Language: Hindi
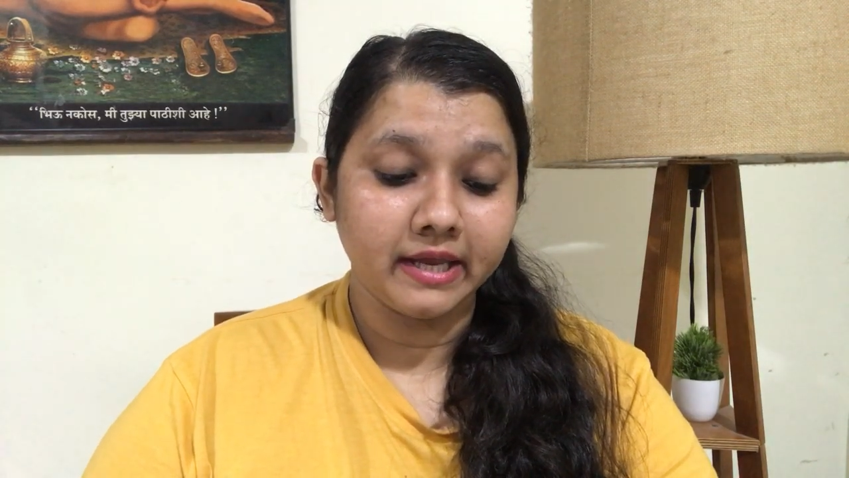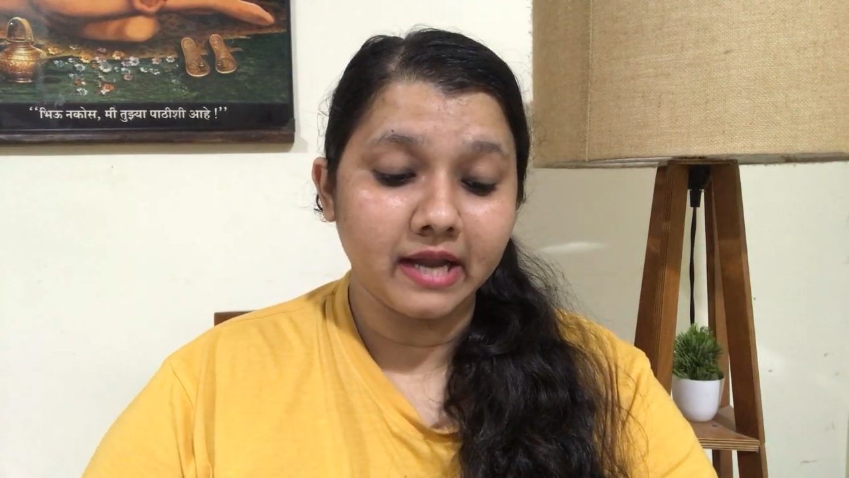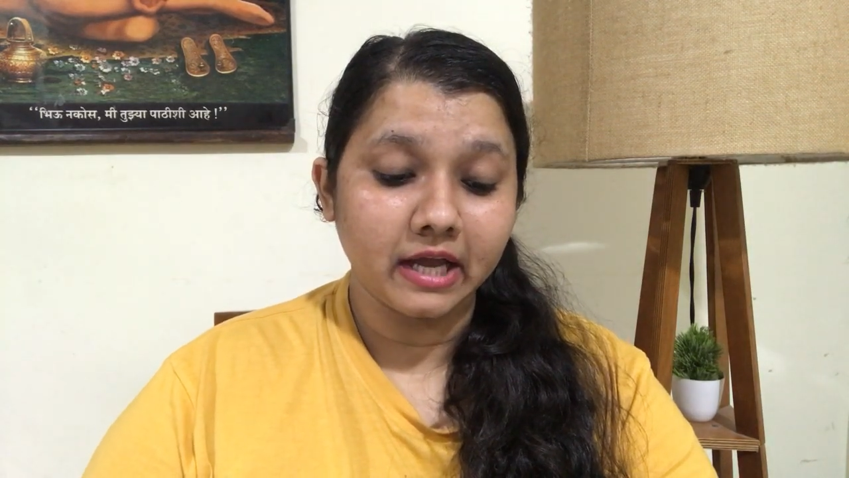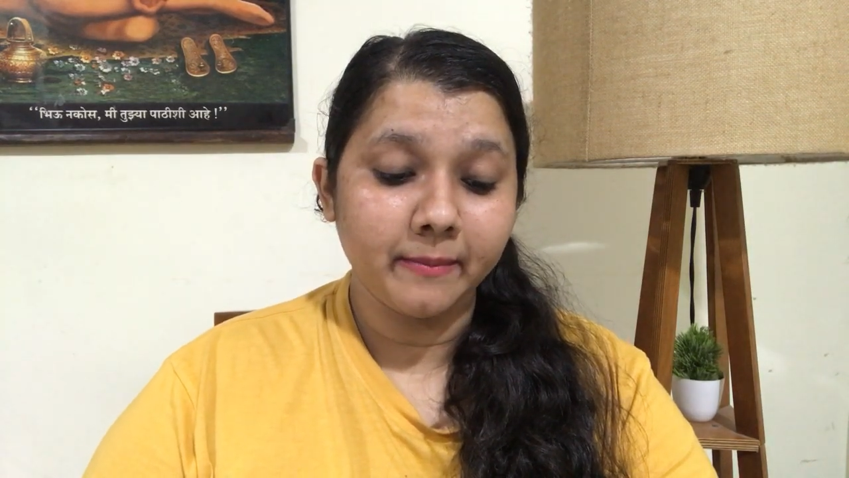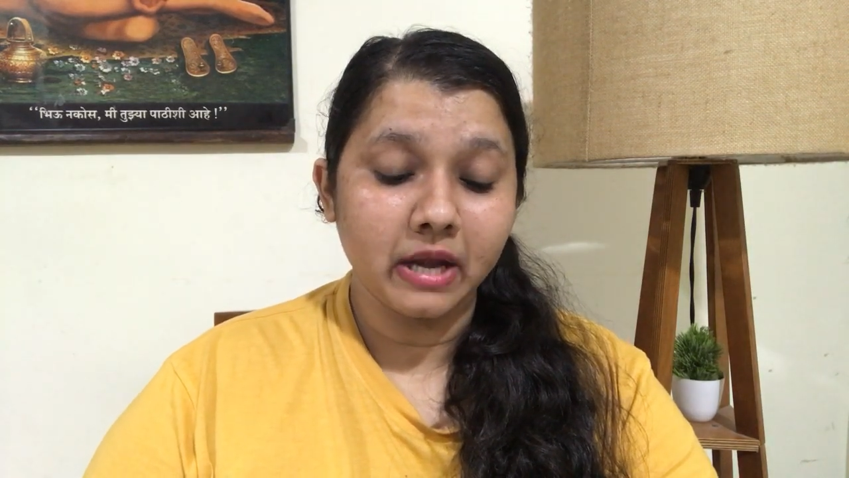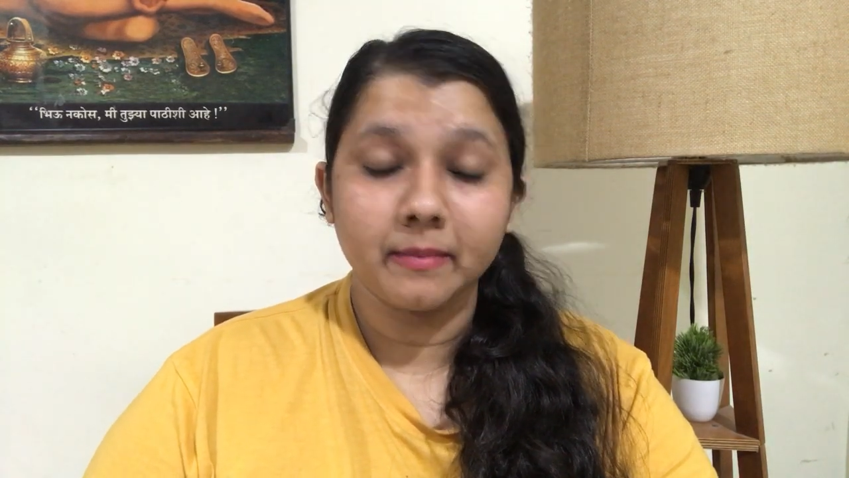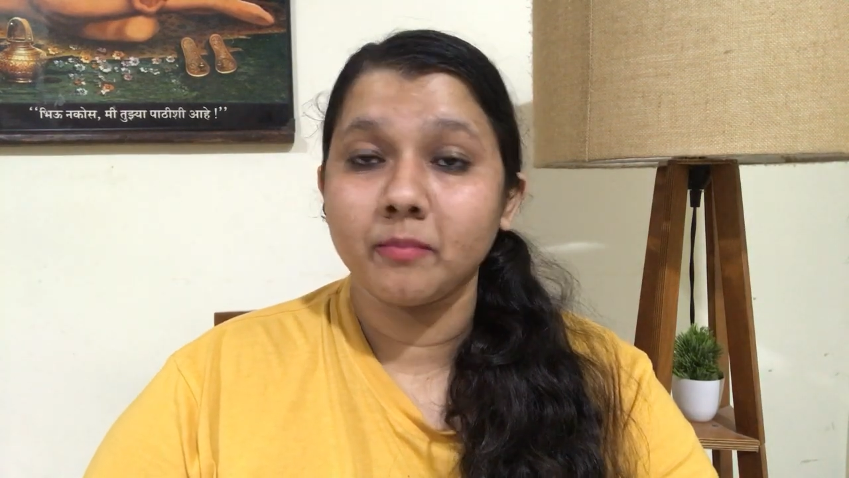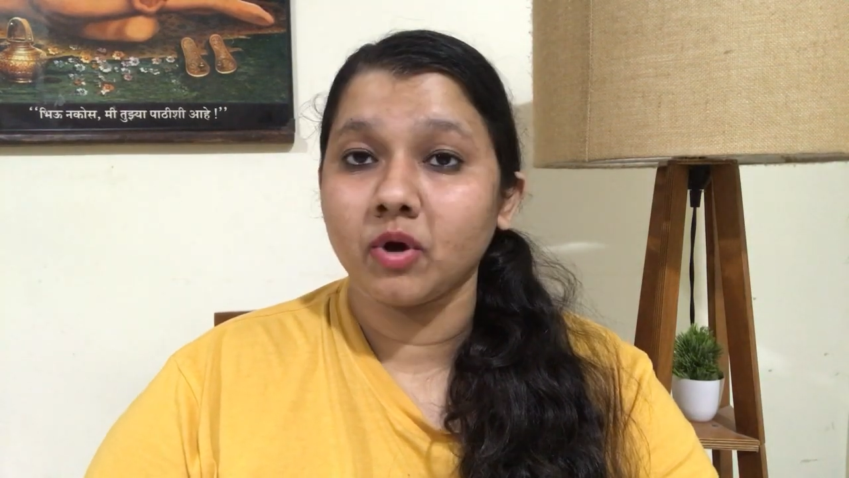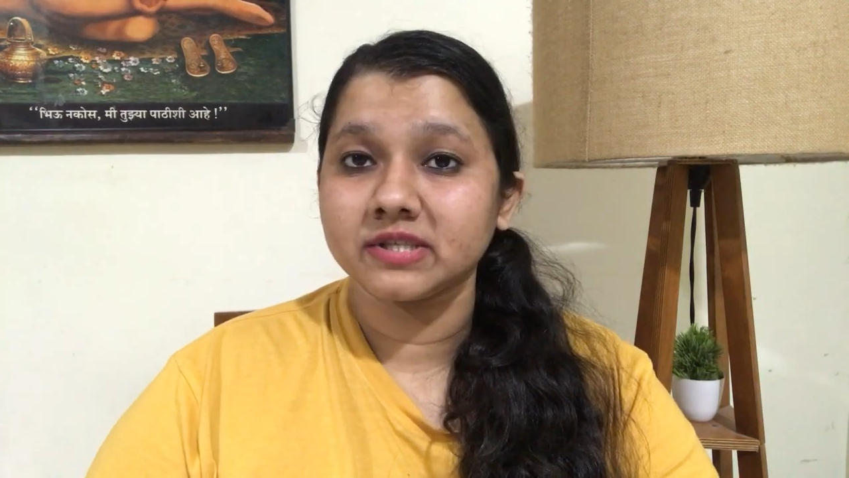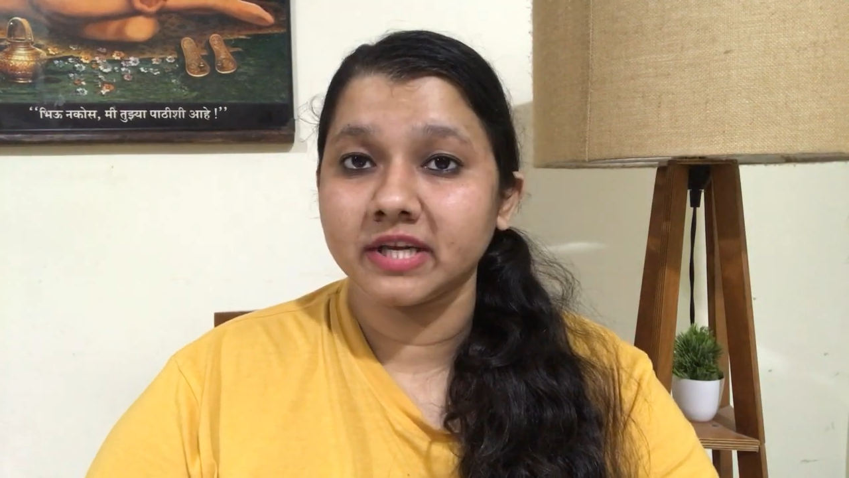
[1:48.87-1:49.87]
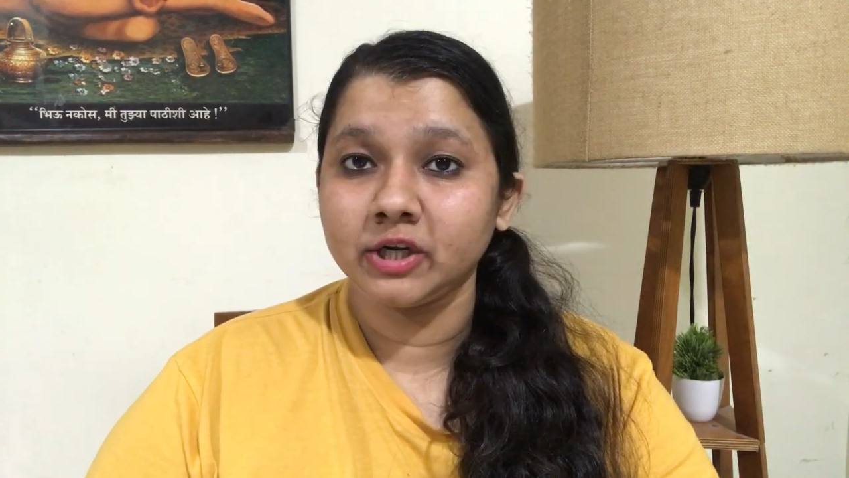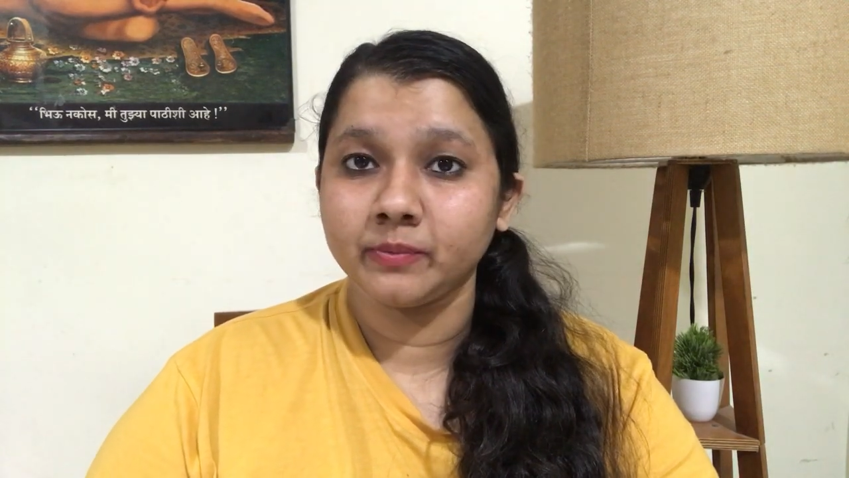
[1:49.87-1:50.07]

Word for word: हीना के बारे में बहुत सारे